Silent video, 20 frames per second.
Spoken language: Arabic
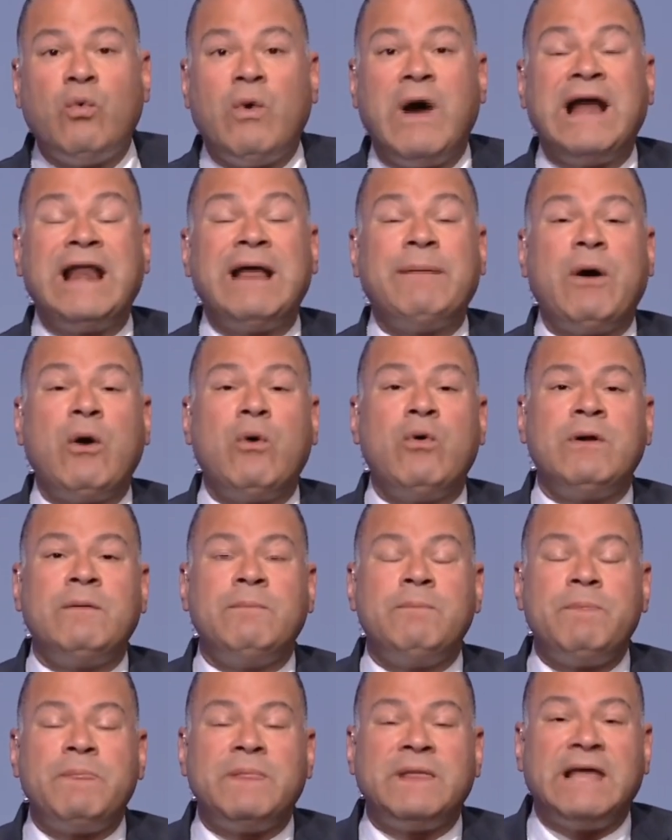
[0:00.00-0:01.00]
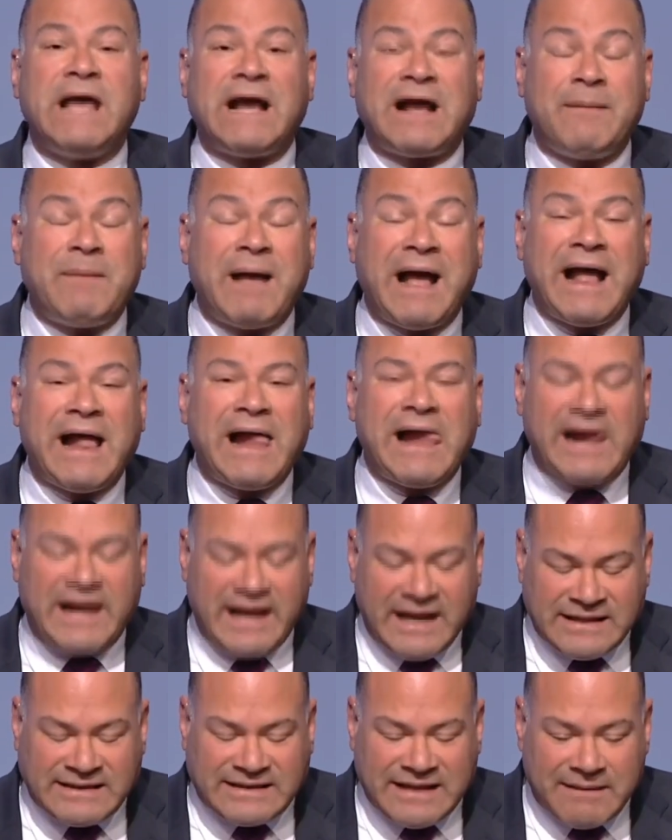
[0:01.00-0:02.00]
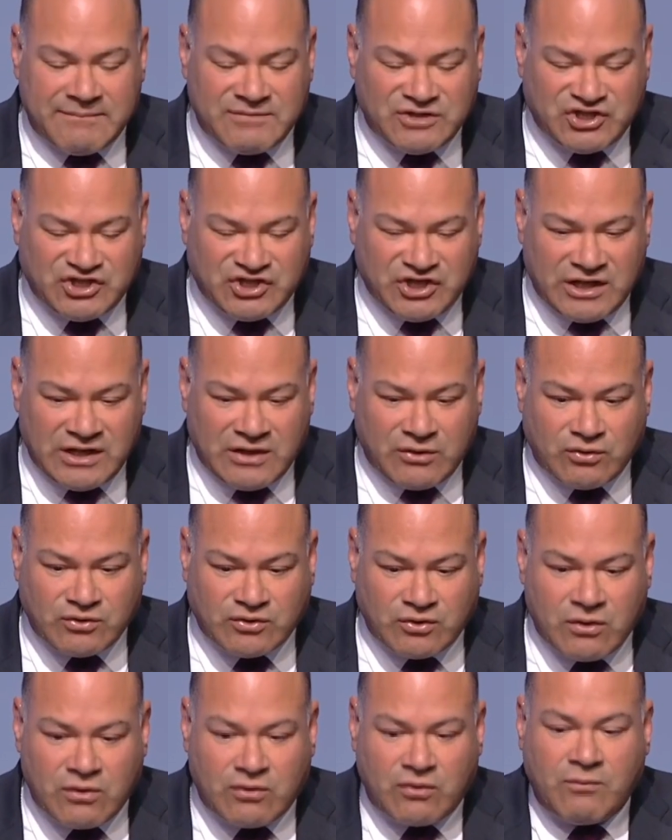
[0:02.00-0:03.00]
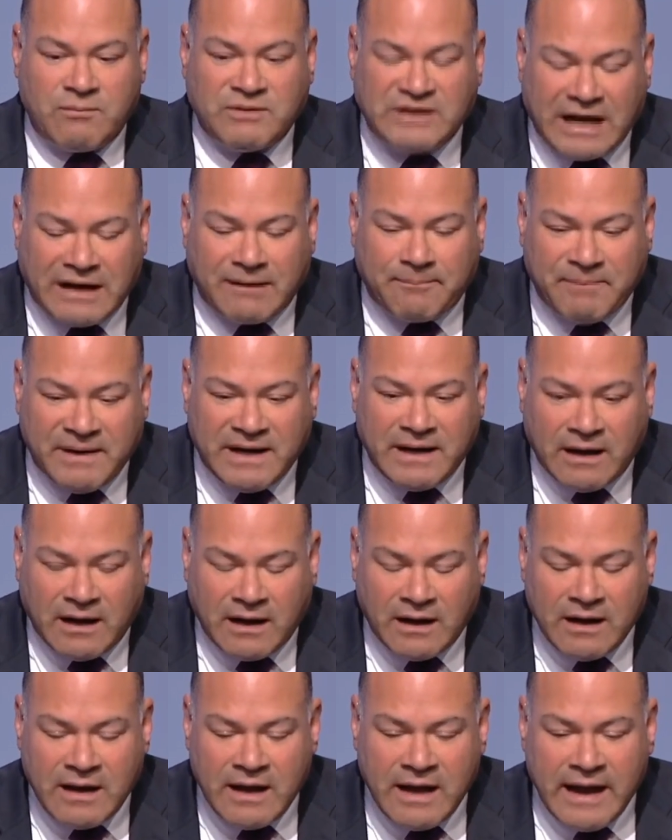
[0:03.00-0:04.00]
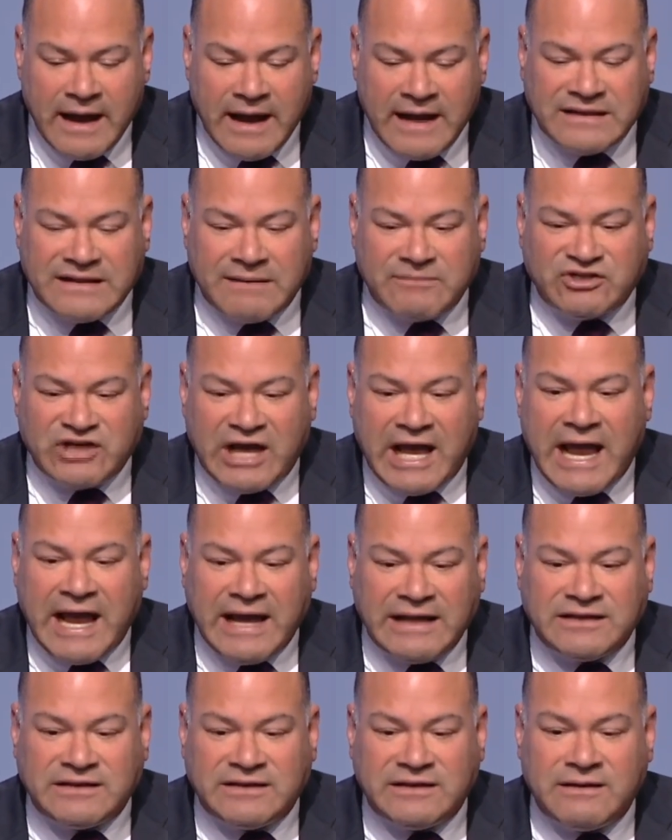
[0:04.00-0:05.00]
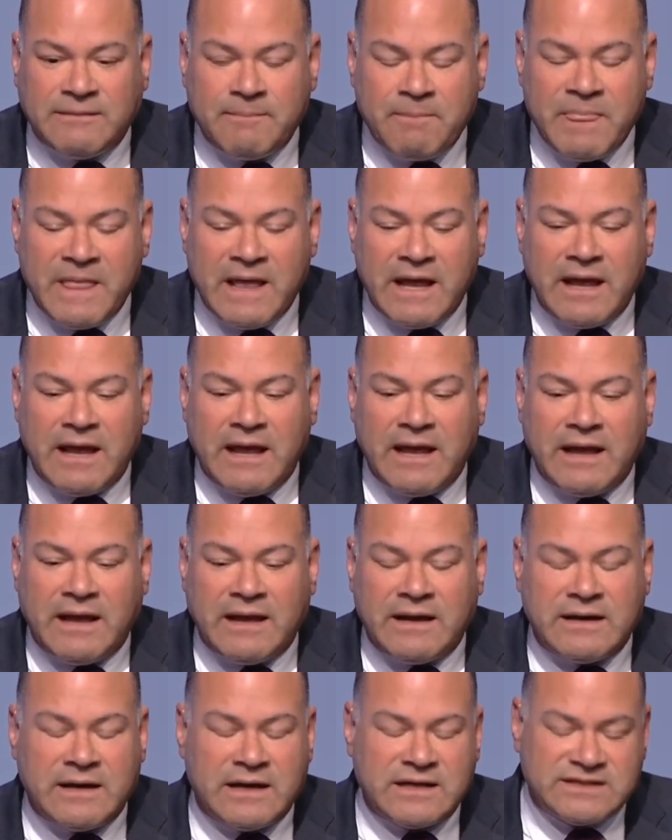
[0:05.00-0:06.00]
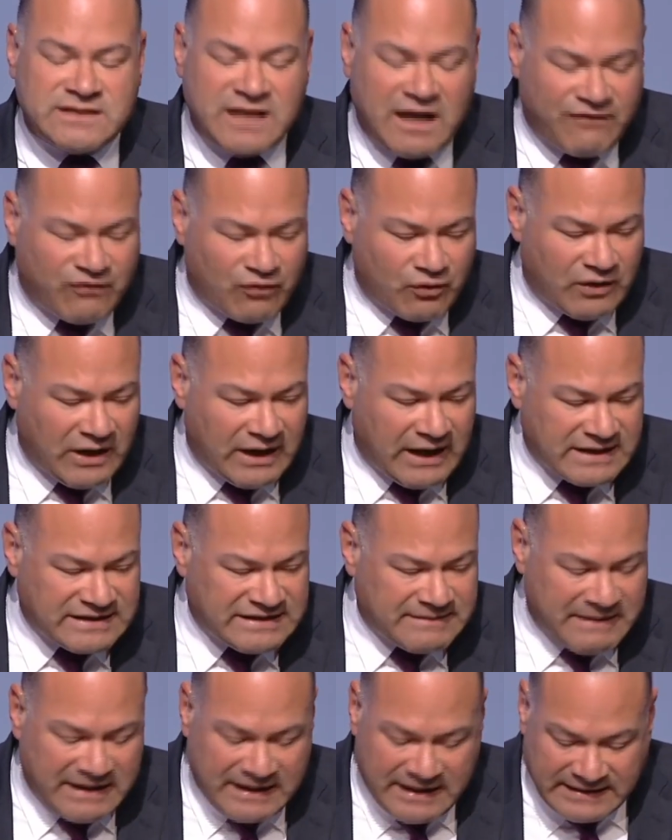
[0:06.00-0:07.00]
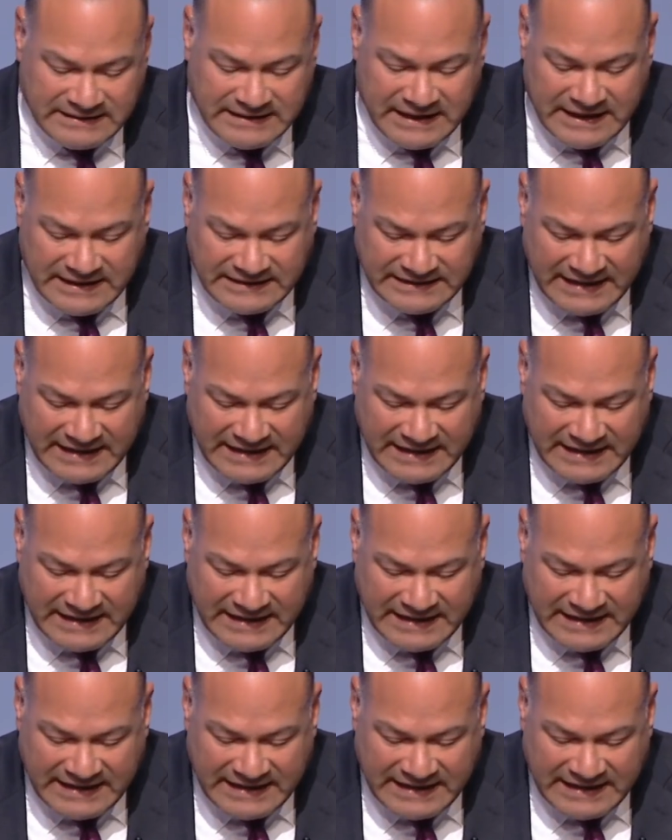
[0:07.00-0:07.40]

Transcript: وانا بقول يا جماعه انت مش الكنترول روم بتاع ربنا انت مش قاعد آه، استغفر الله العظيم انا ده,